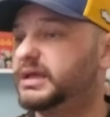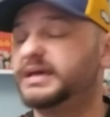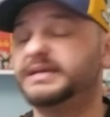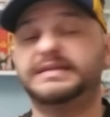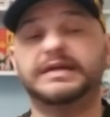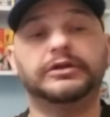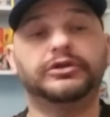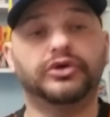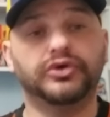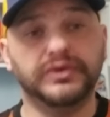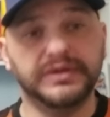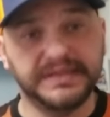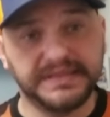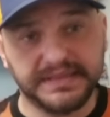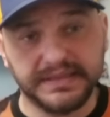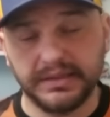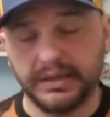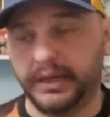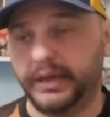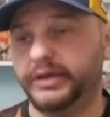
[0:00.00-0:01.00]
très
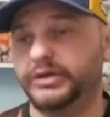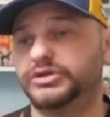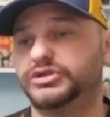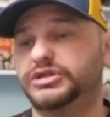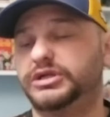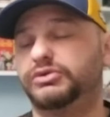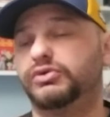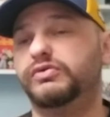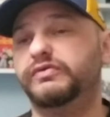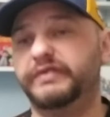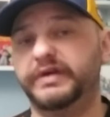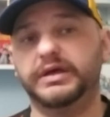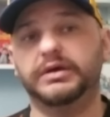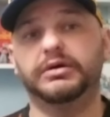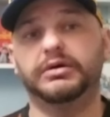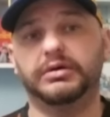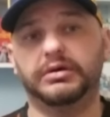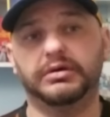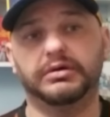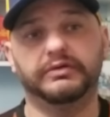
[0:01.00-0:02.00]
altruiste. Hein. Je l'ai trouvé
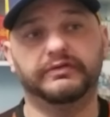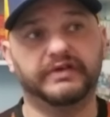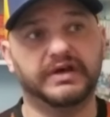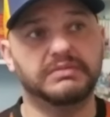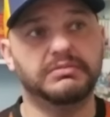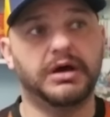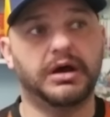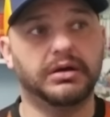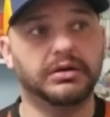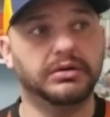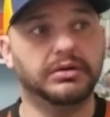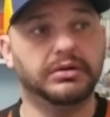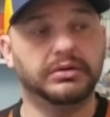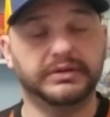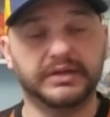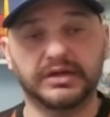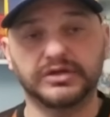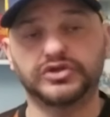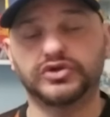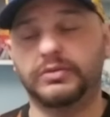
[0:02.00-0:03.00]
vraiment
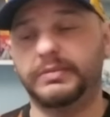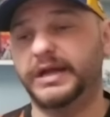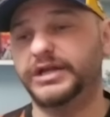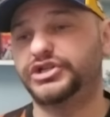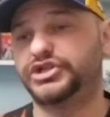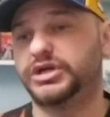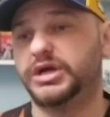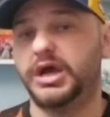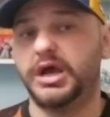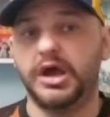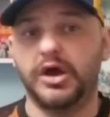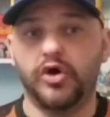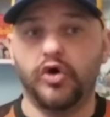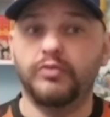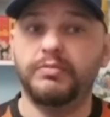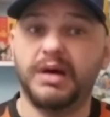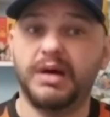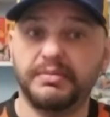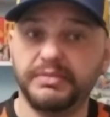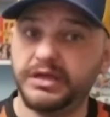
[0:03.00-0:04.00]
dans son match.
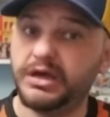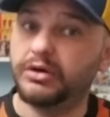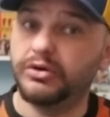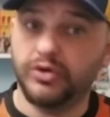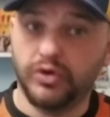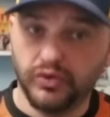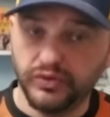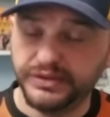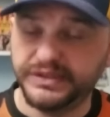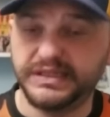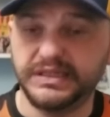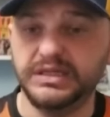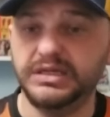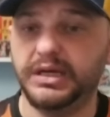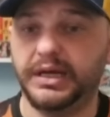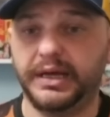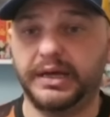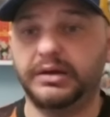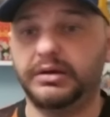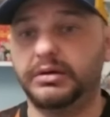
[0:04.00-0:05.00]
Aubameyang aussi,
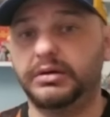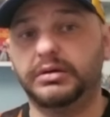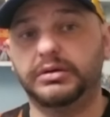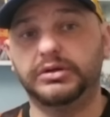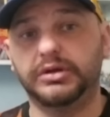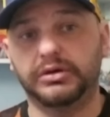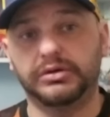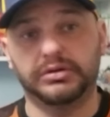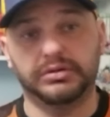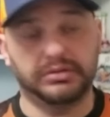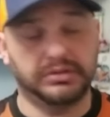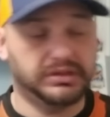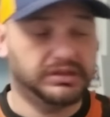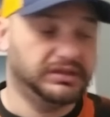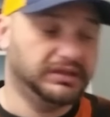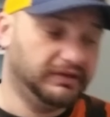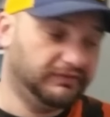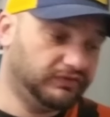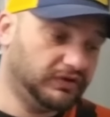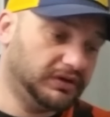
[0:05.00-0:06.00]
hein,
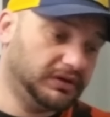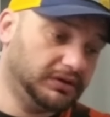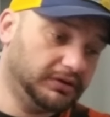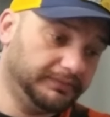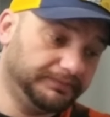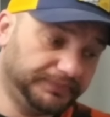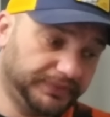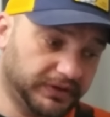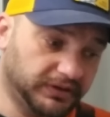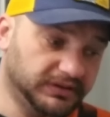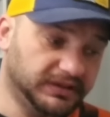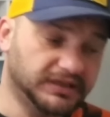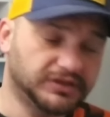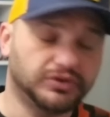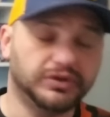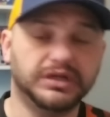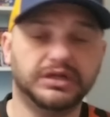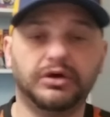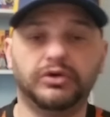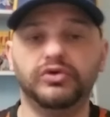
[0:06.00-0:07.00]
qui des fois
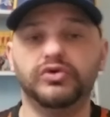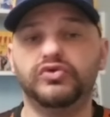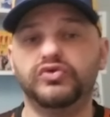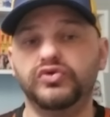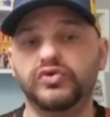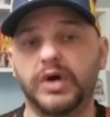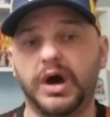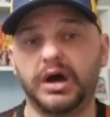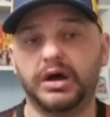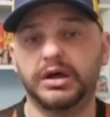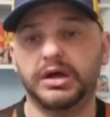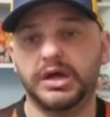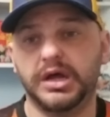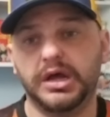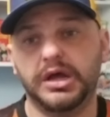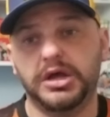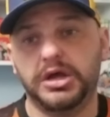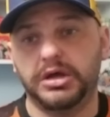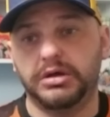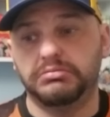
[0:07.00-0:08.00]
désolé dans le couloir
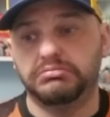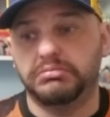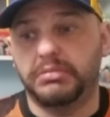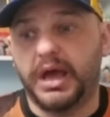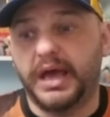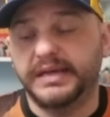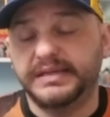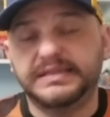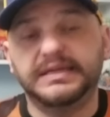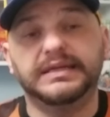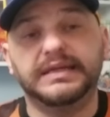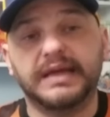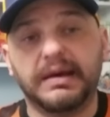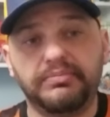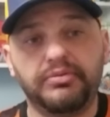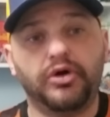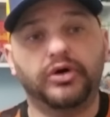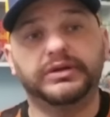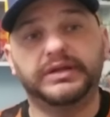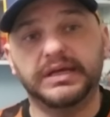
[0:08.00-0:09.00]
à essayer
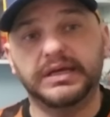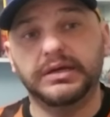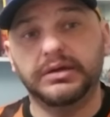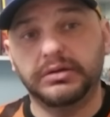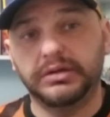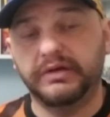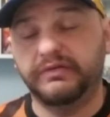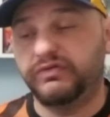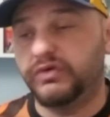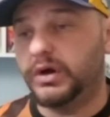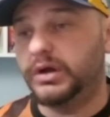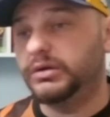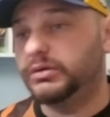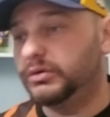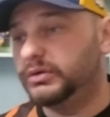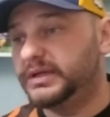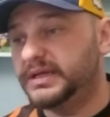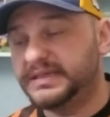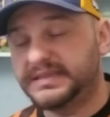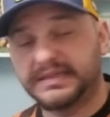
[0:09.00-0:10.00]
d'apporter euh, des fois
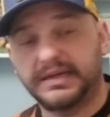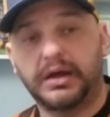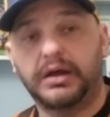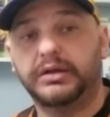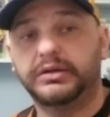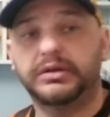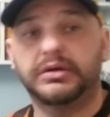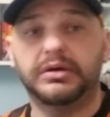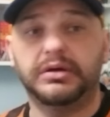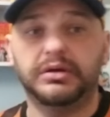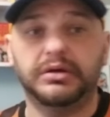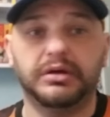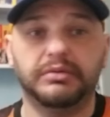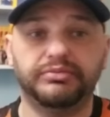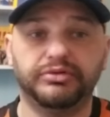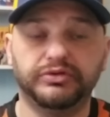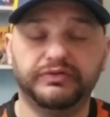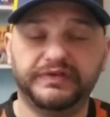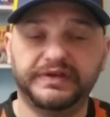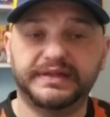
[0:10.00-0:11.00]
donc des centres, un
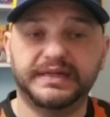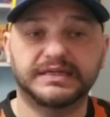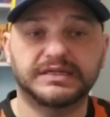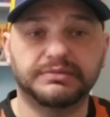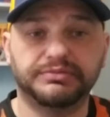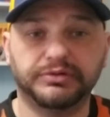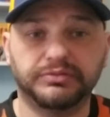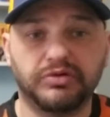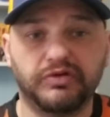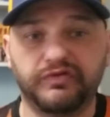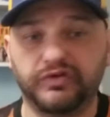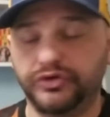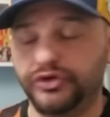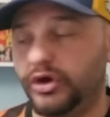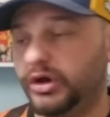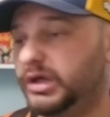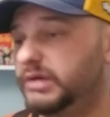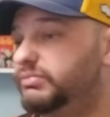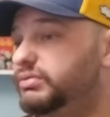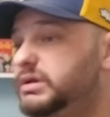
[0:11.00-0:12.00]
peu de vitesse, un peu de
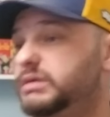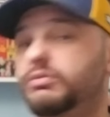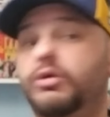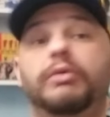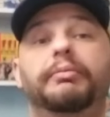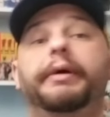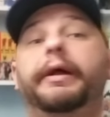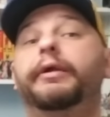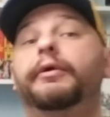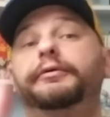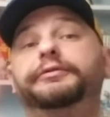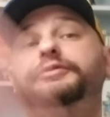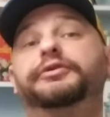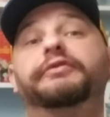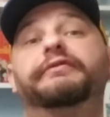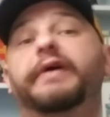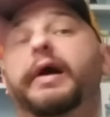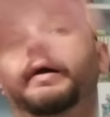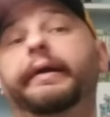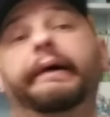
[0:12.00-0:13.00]
profondeur, et puis bon, ben, l'autre
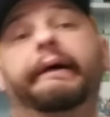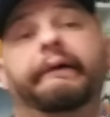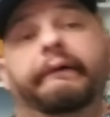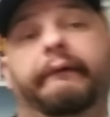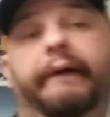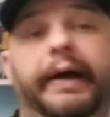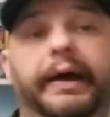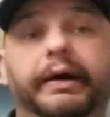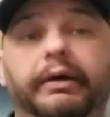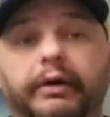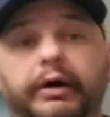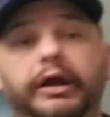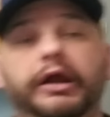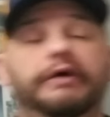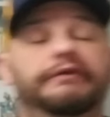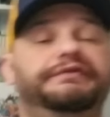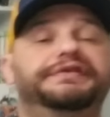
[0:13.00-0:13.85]
devant, là,